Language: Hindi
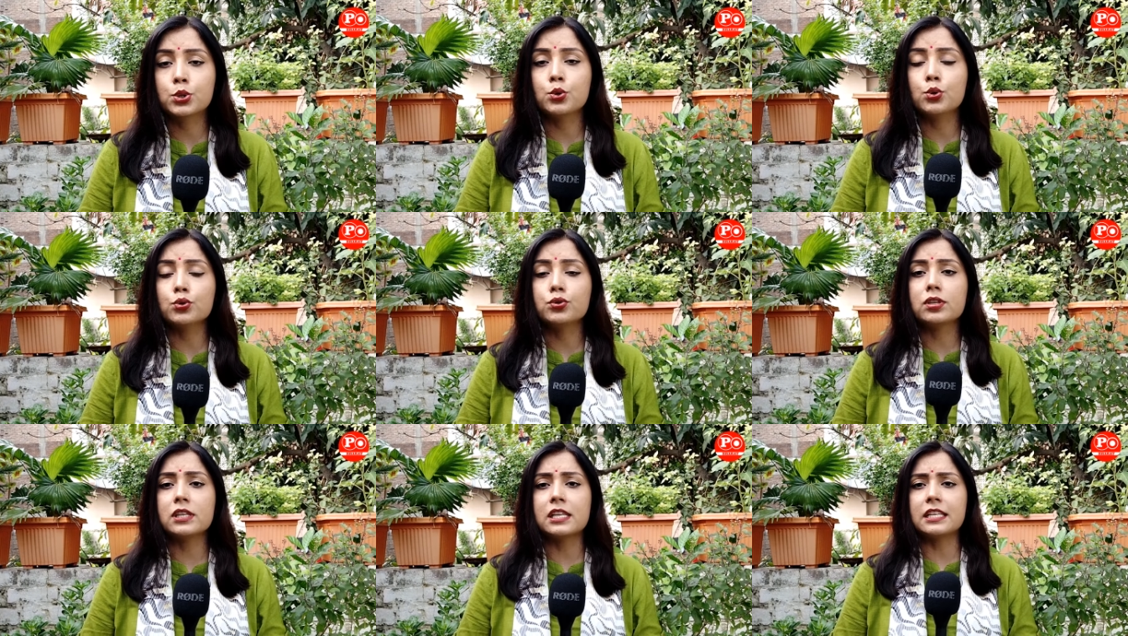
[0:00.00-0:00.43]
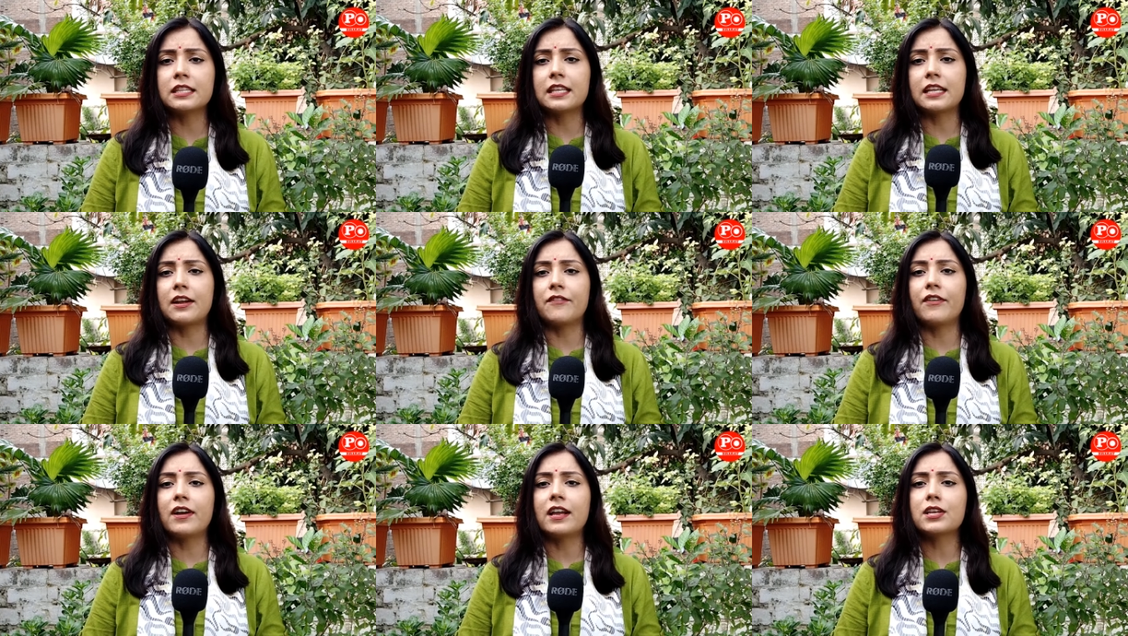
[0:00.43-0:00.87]
दूसरी
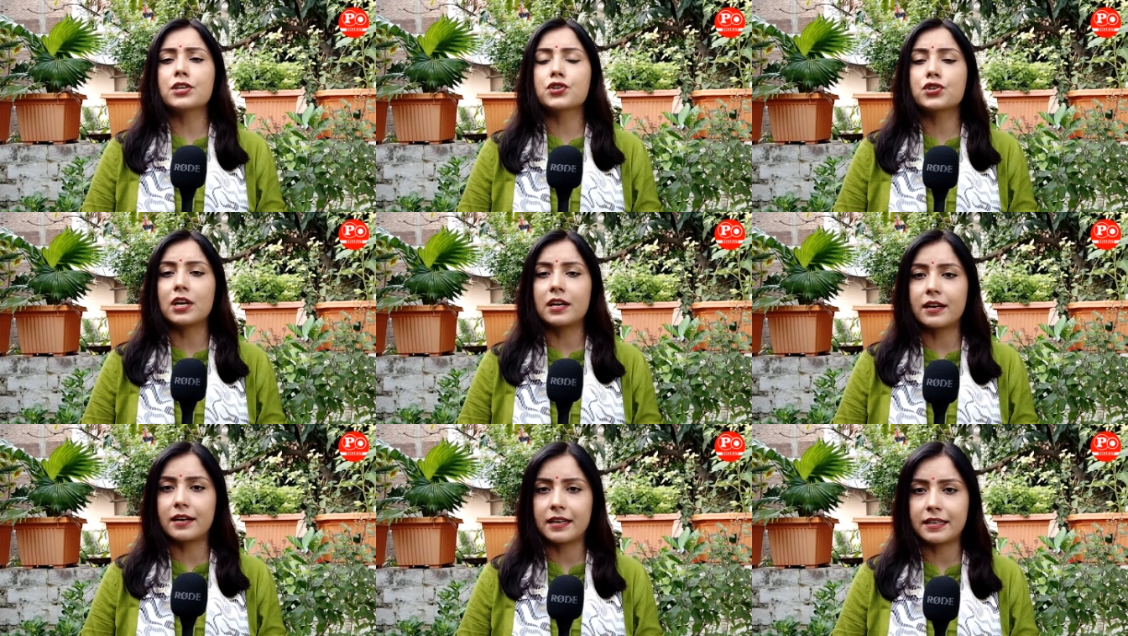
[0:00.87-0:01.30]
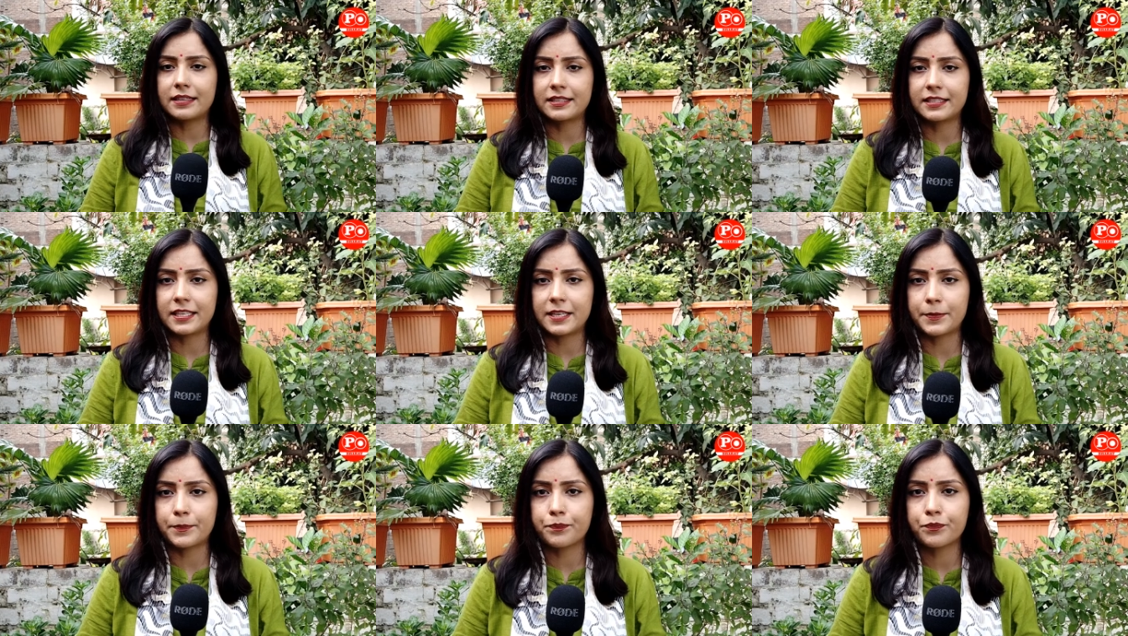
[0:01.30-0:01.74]
तरफ है शंकर
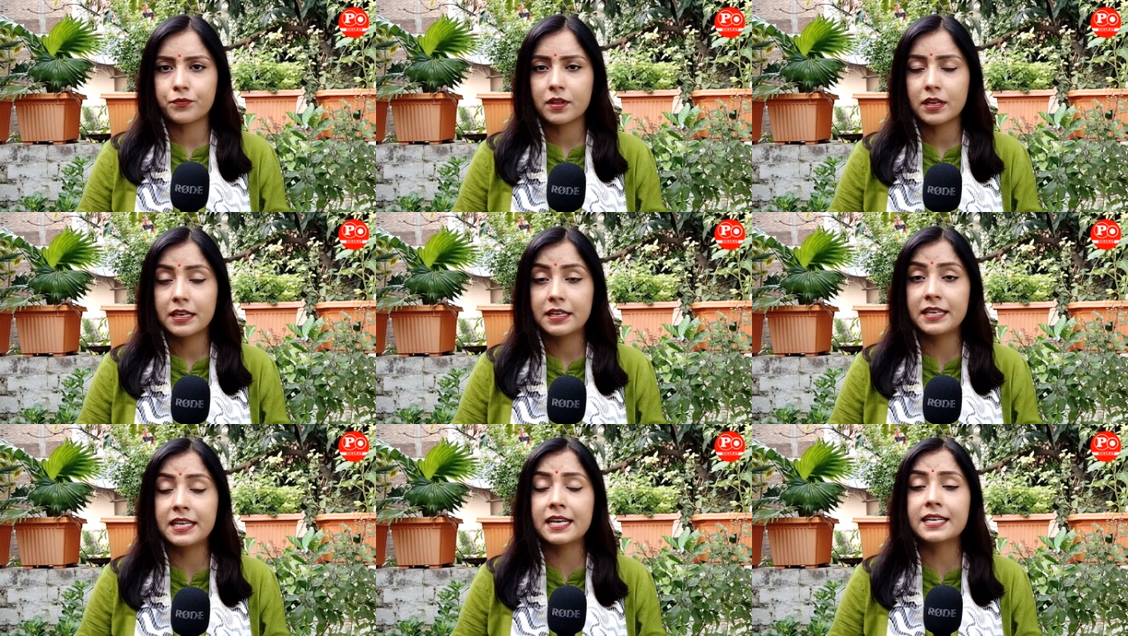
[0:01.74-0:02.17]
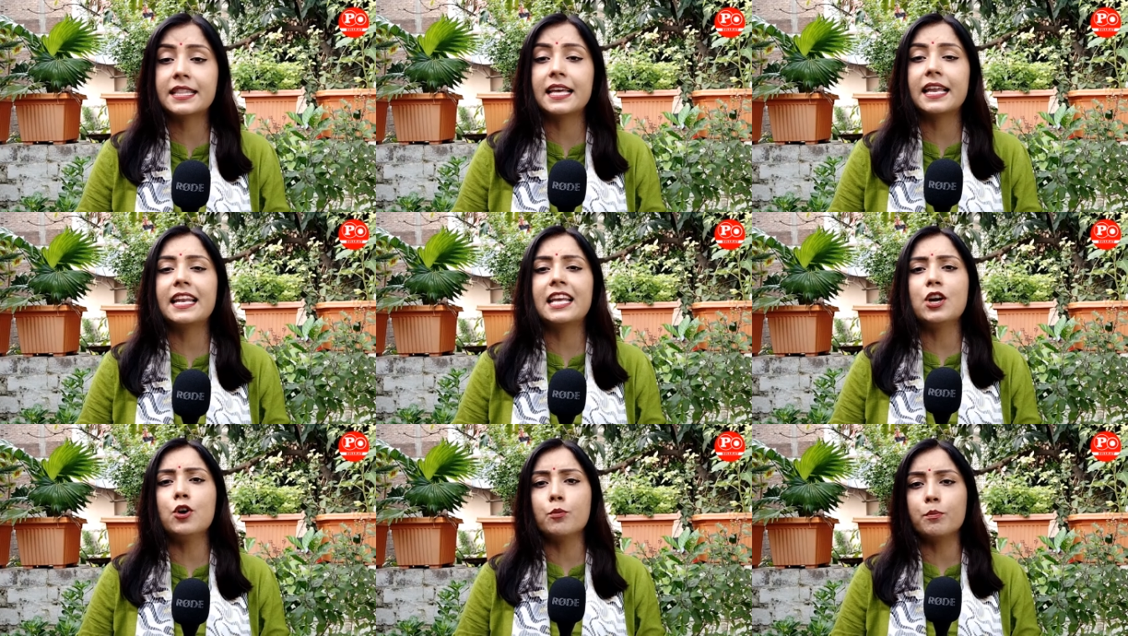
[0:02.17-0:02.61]
सिंह
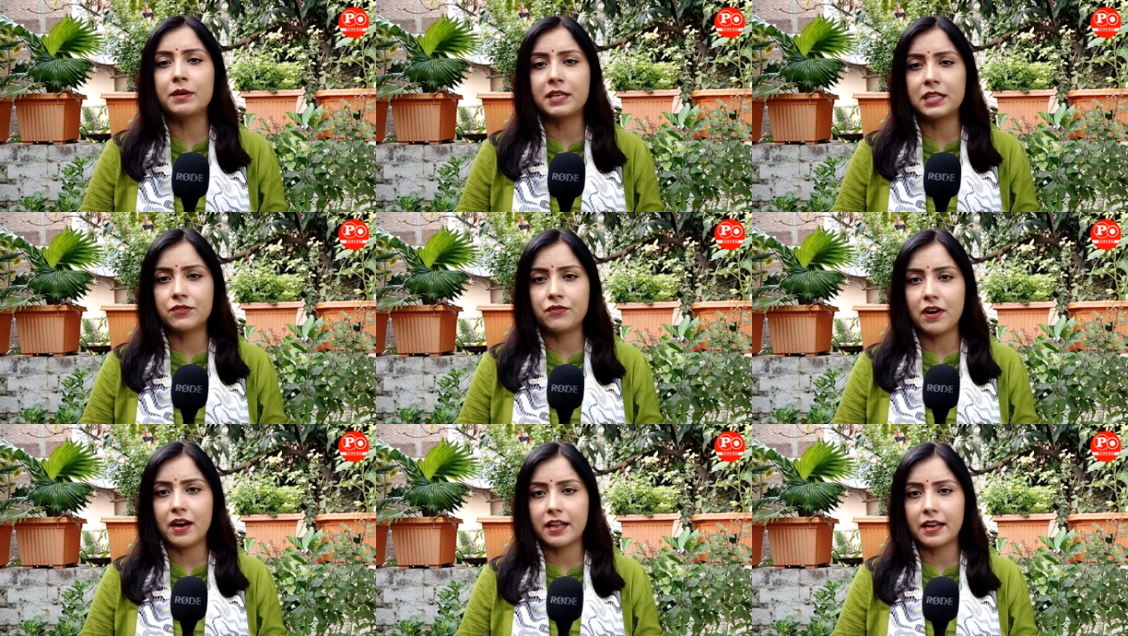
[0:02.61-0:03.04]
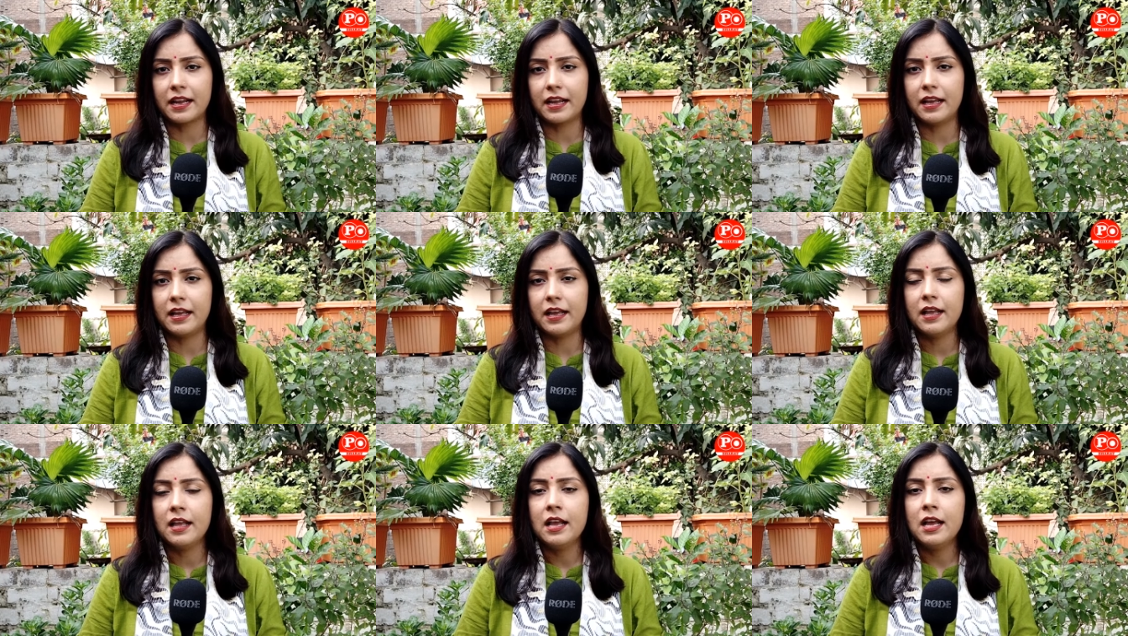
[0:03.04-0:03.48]
निर्दलीय उम्मीदवार है